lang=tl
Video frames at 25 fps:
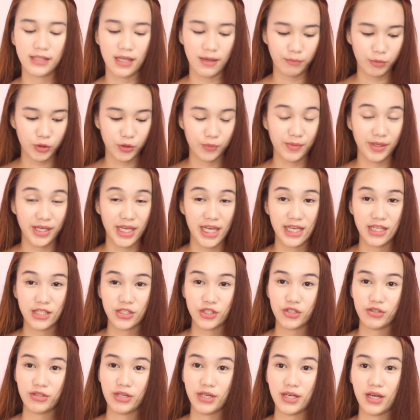Tapos mag
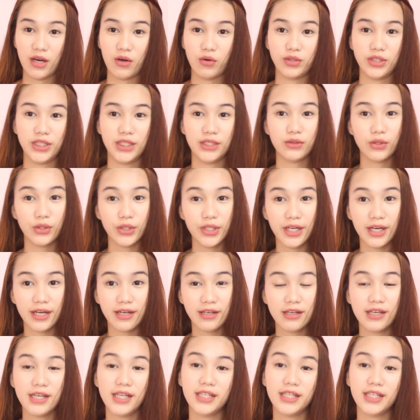insert din ako dito ng